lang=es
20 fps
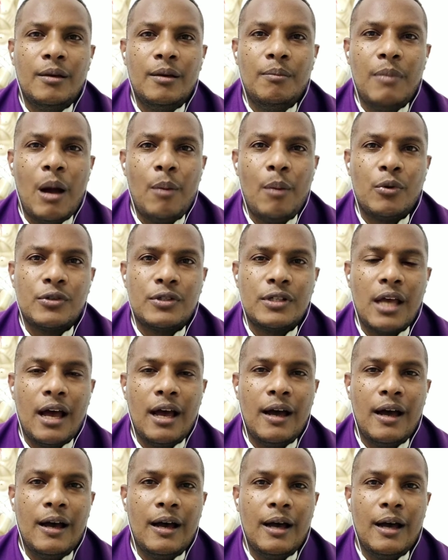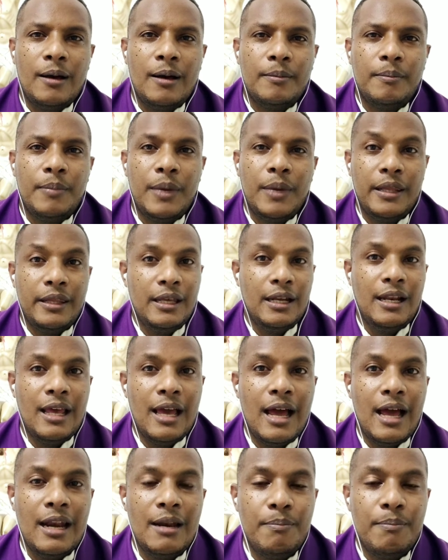Vamos a
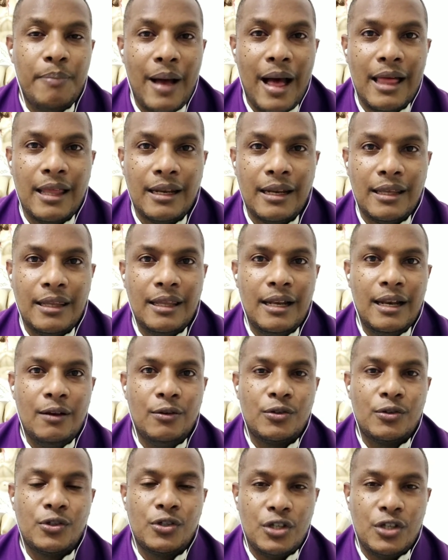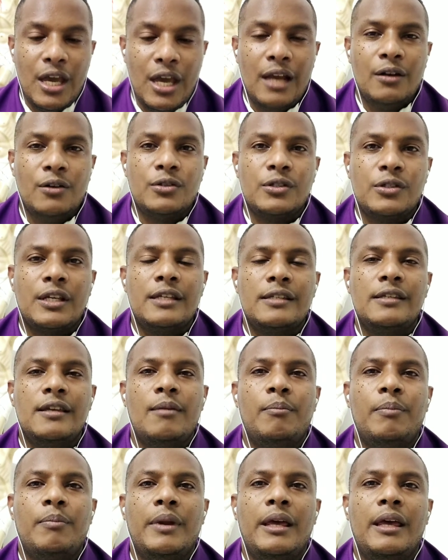pedirle al Padre de los cielos que
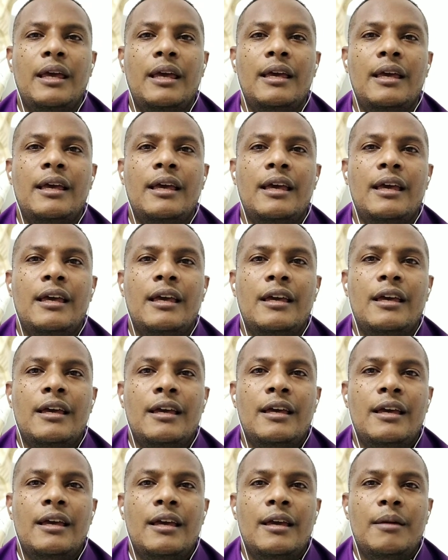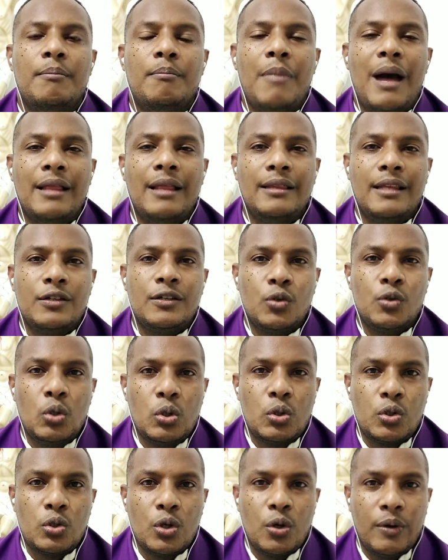siempre mande su
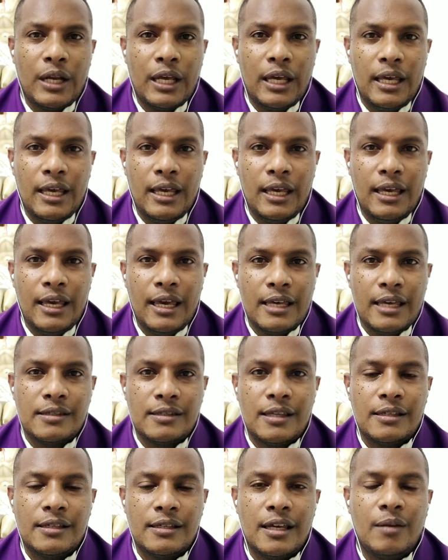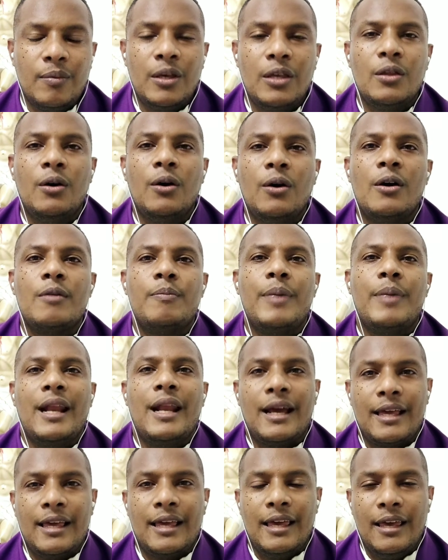luz sobre este servidor
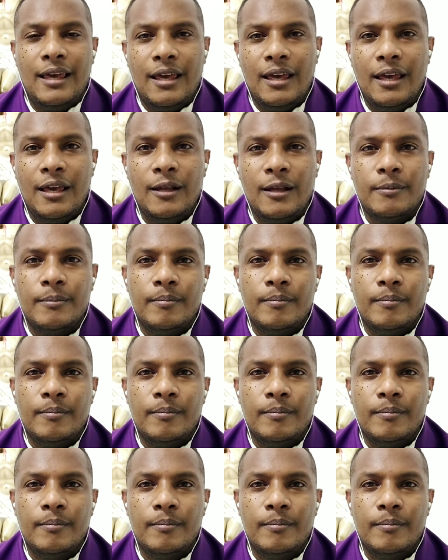para que